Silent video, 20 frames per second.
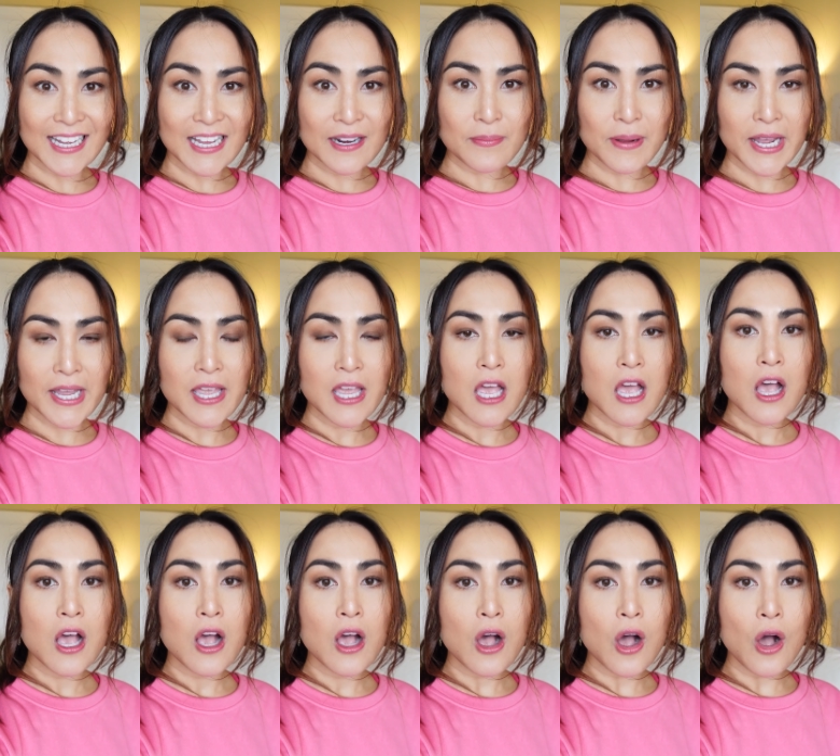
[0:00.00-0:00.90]
งกันไหม
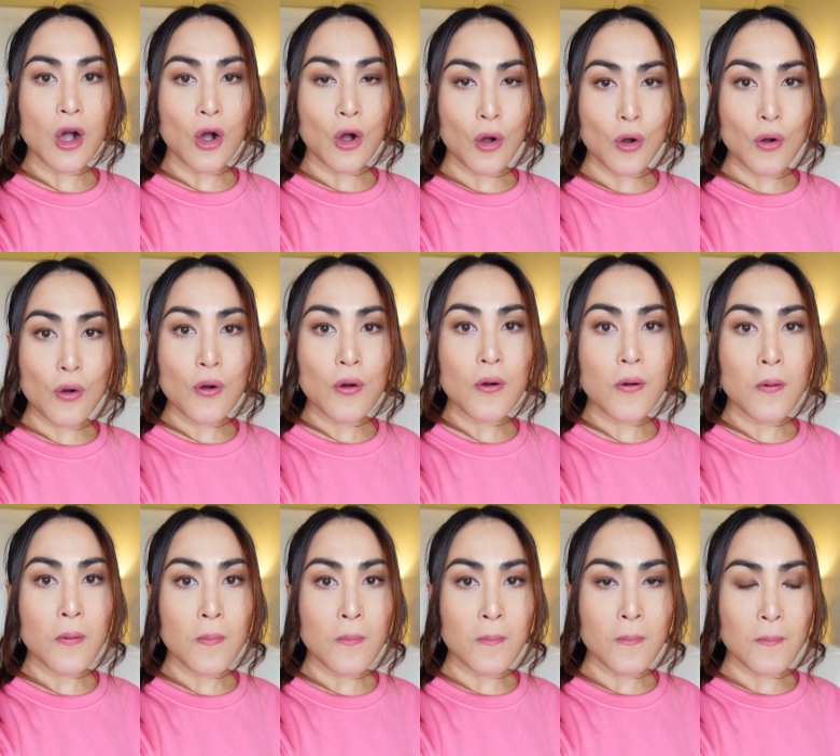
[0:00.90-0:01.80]
oh
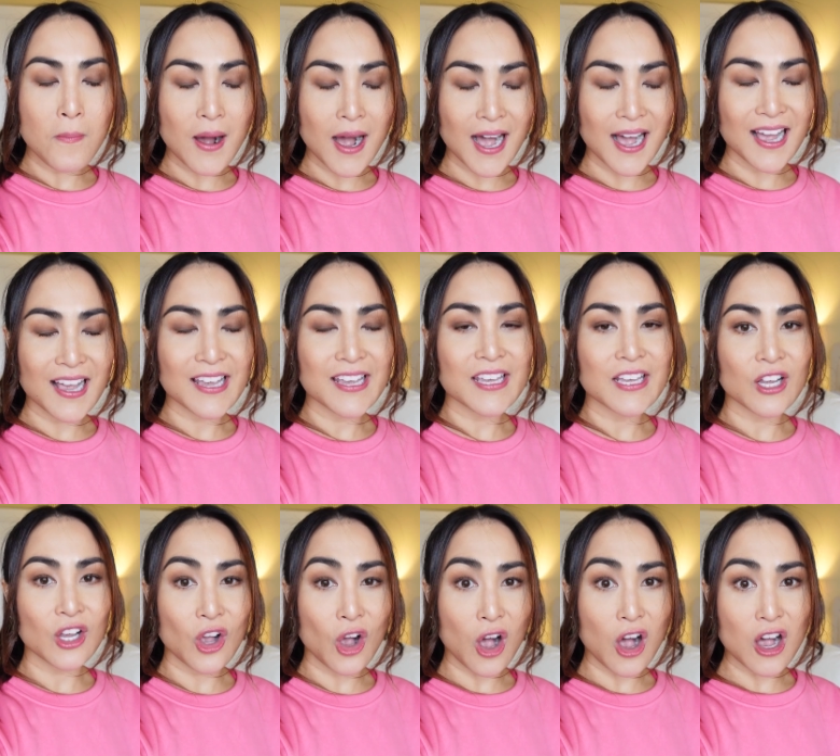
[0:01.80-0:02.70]
my
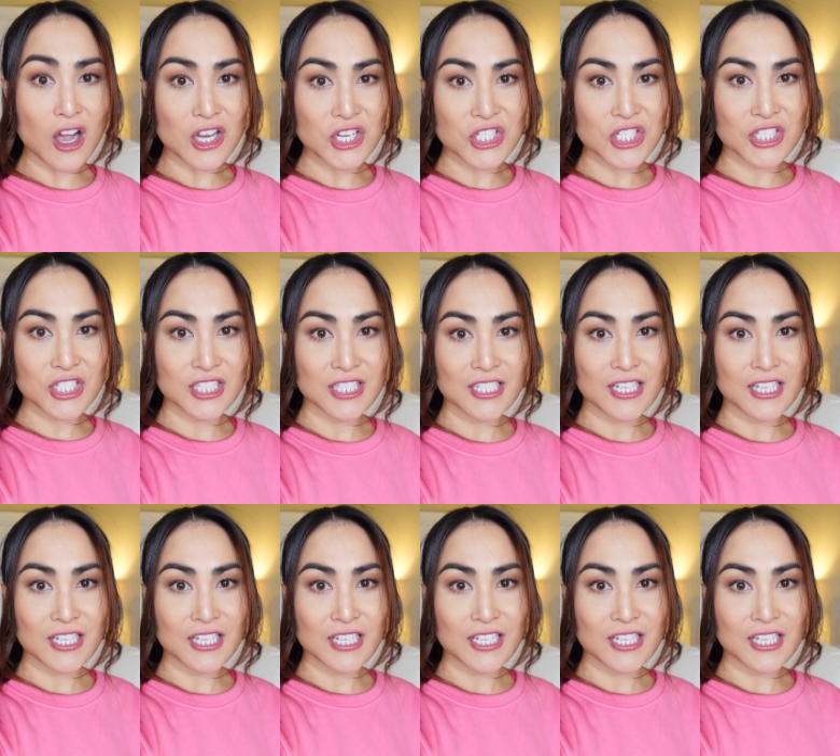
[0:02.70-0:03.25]
gosh